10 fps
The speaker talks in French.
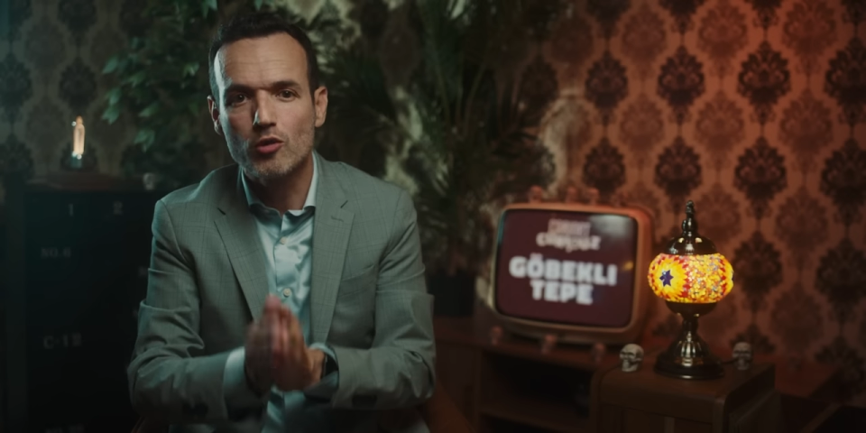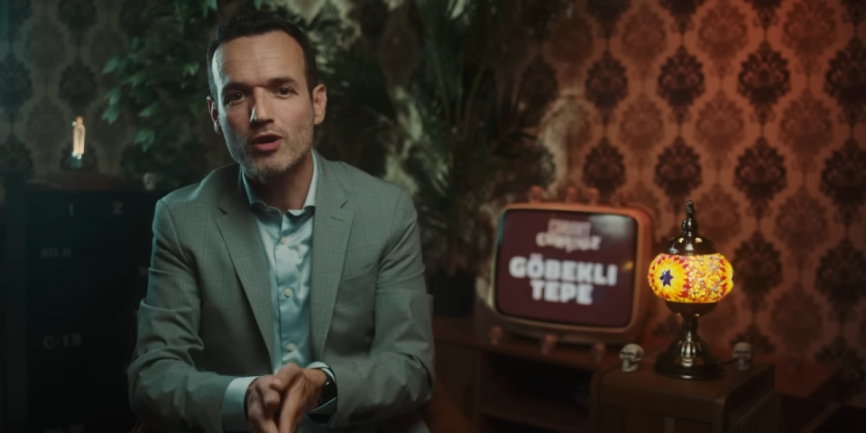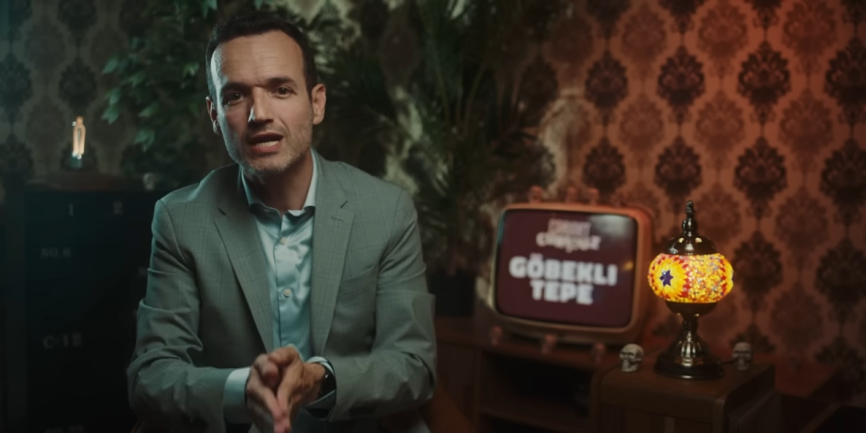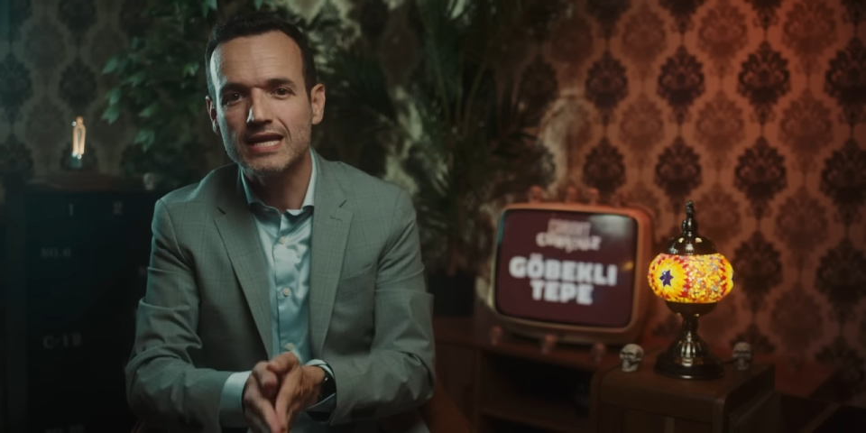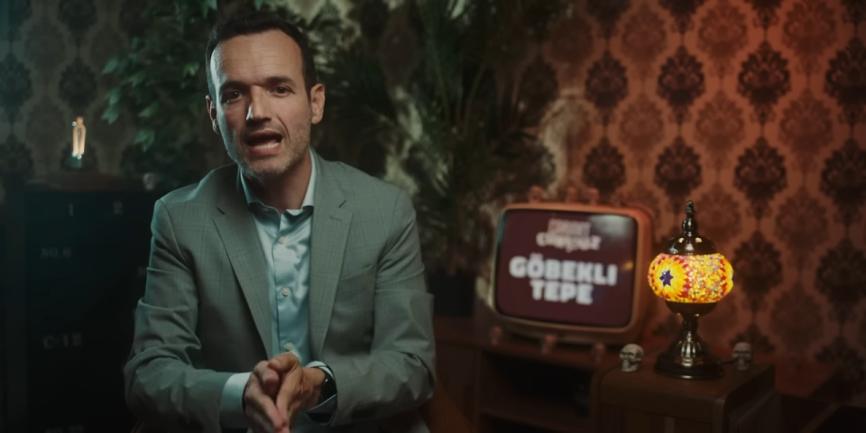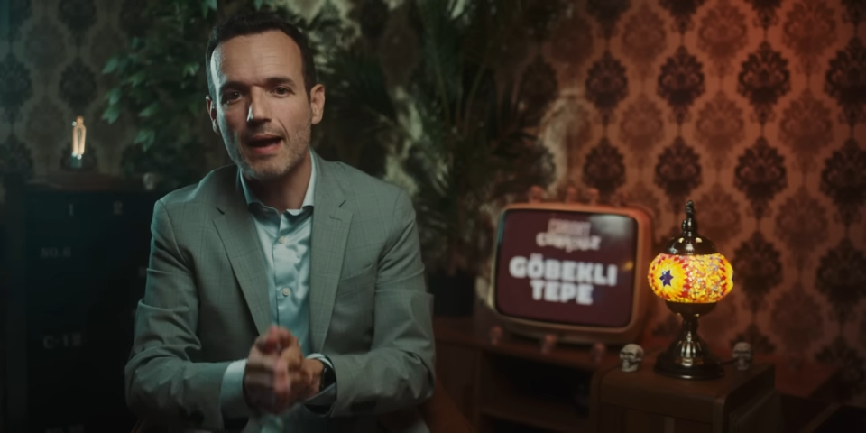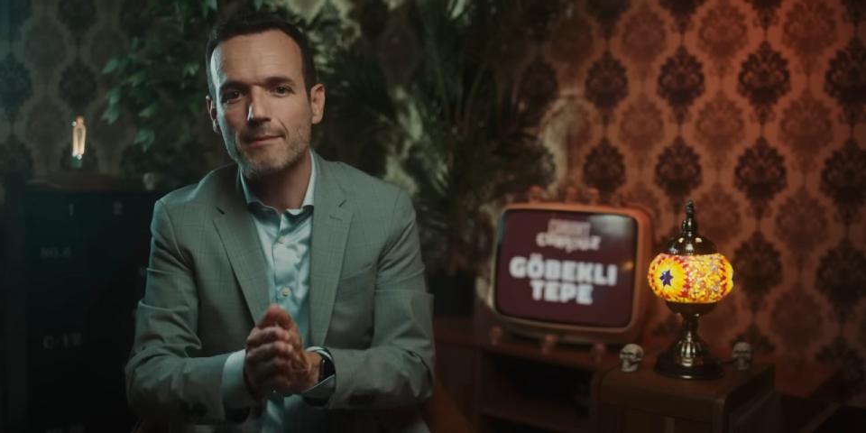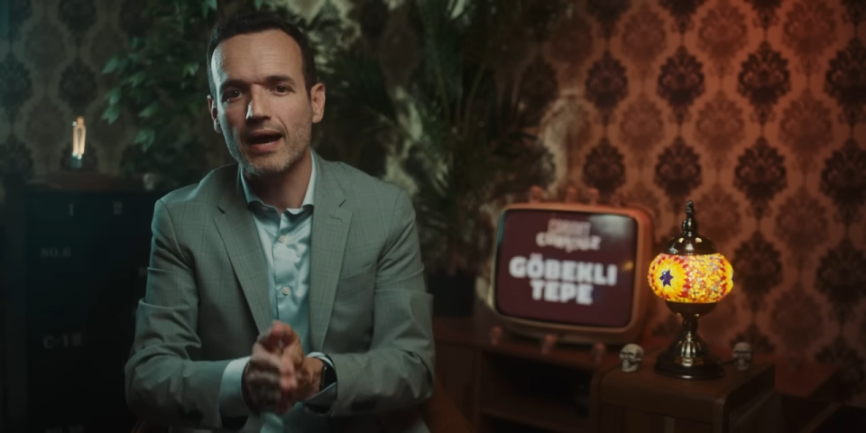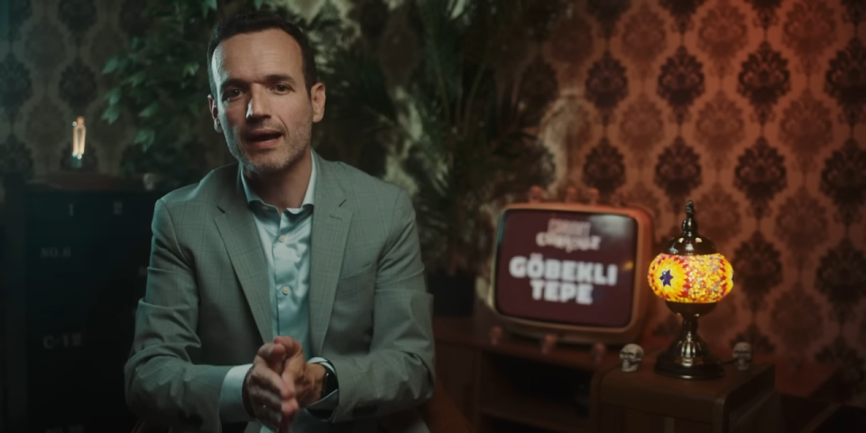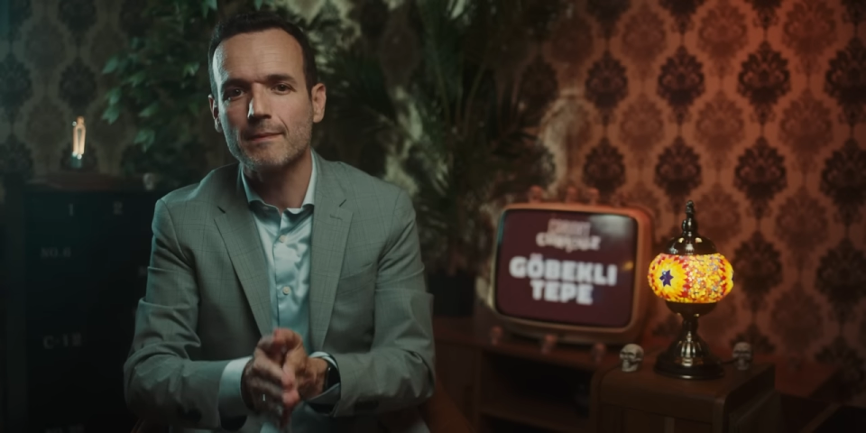bugly
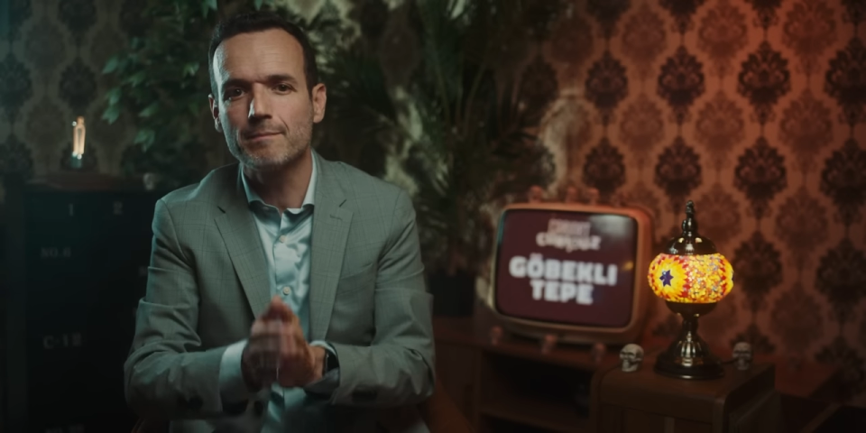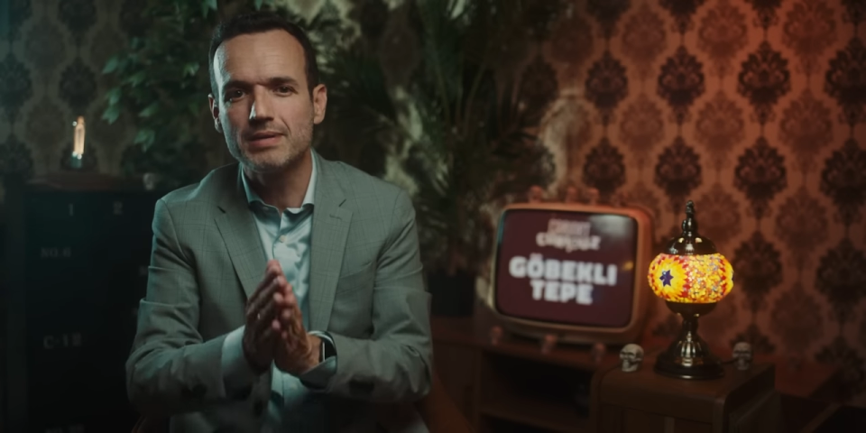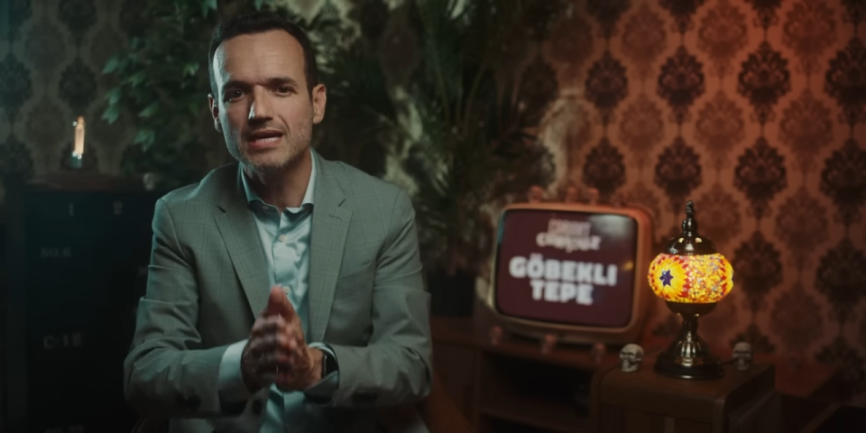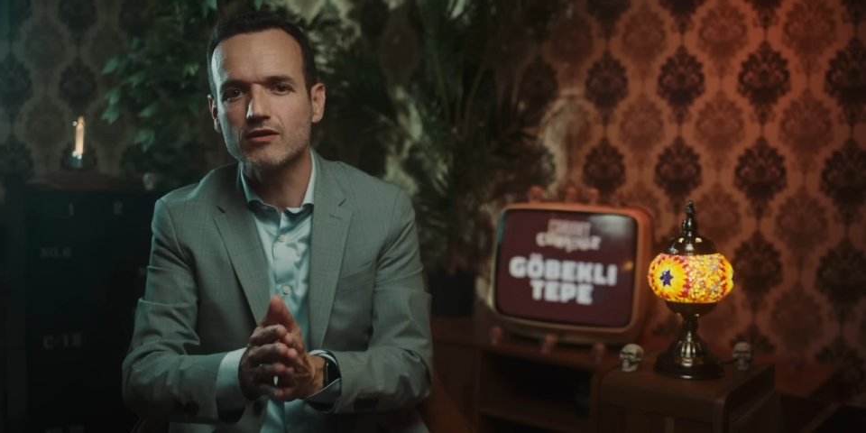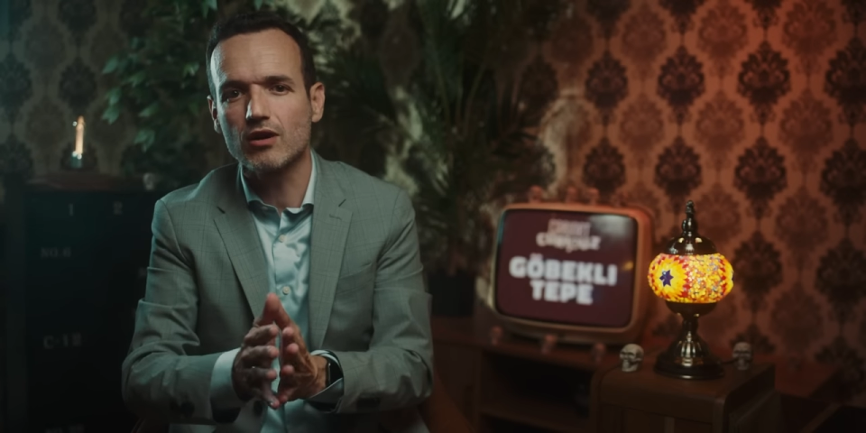apparaît pile